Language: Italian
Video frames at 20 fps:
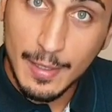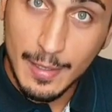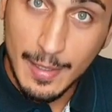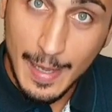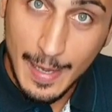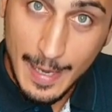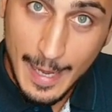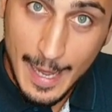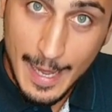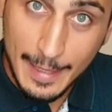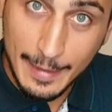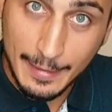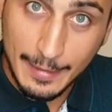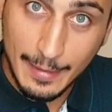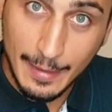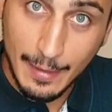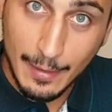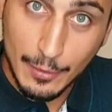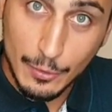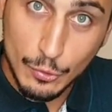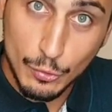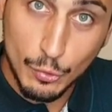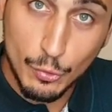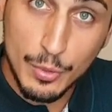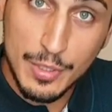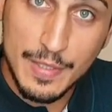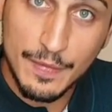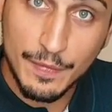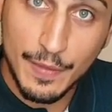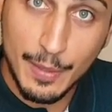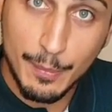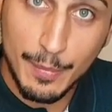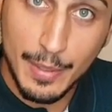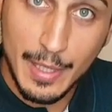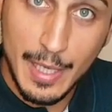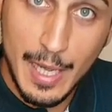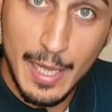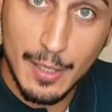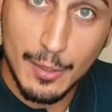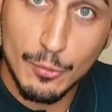La carta su cui si
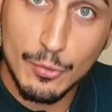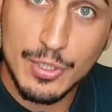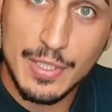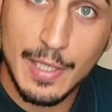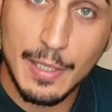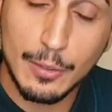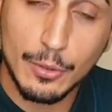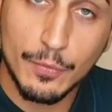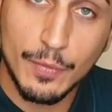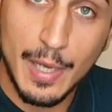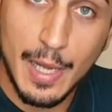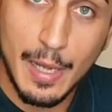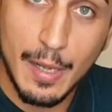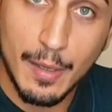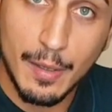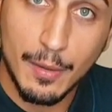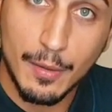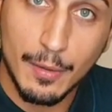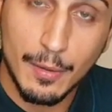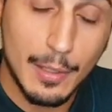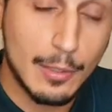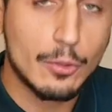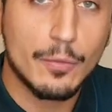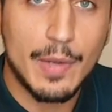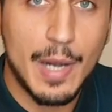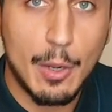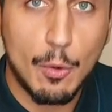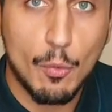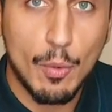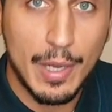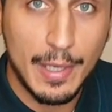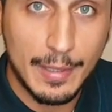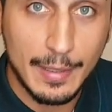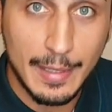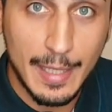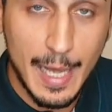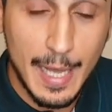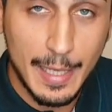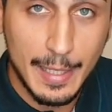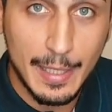fermerà, lui se la dovrà, la dovrà
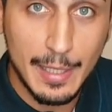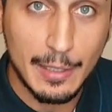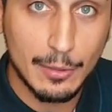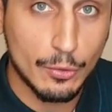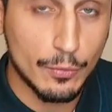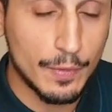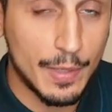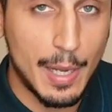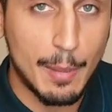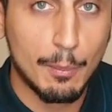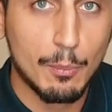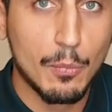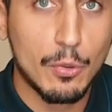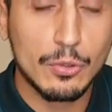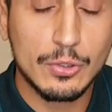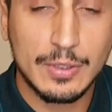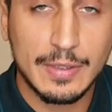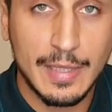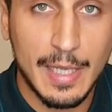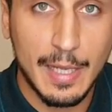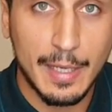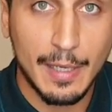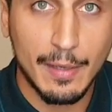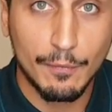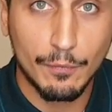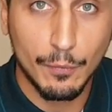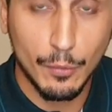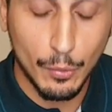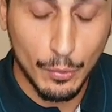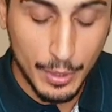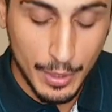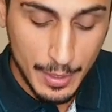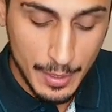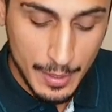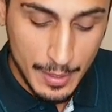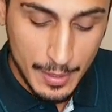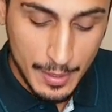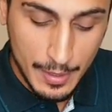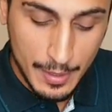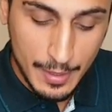guardare, la dovrà mostrare a
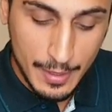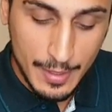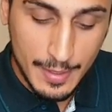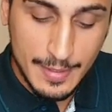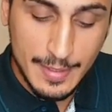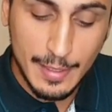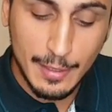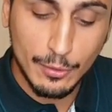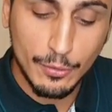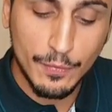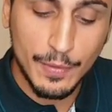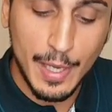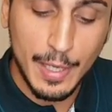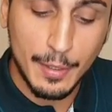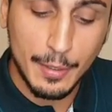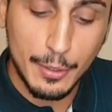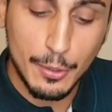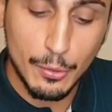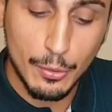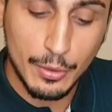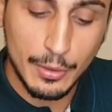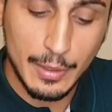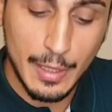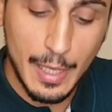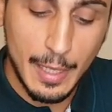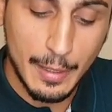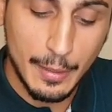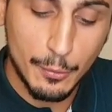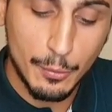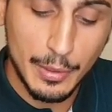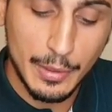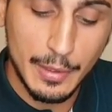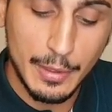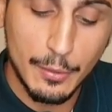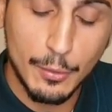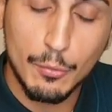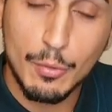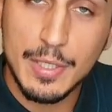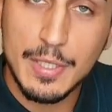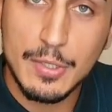voi e se la dovrà ricordare, quindi
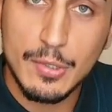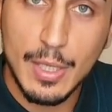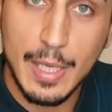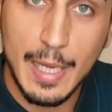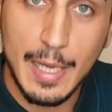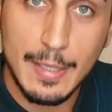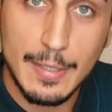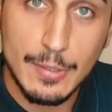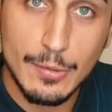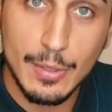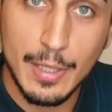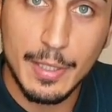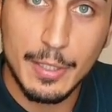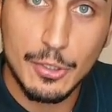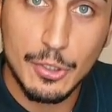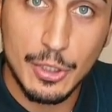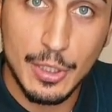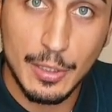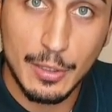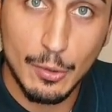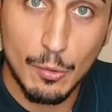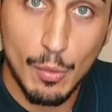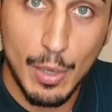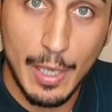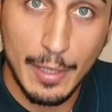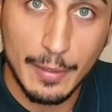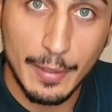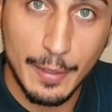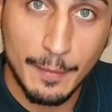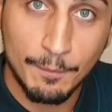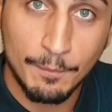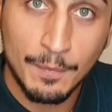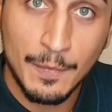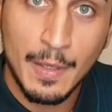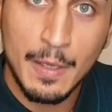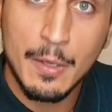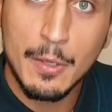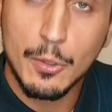in questo caso la regina di quadri.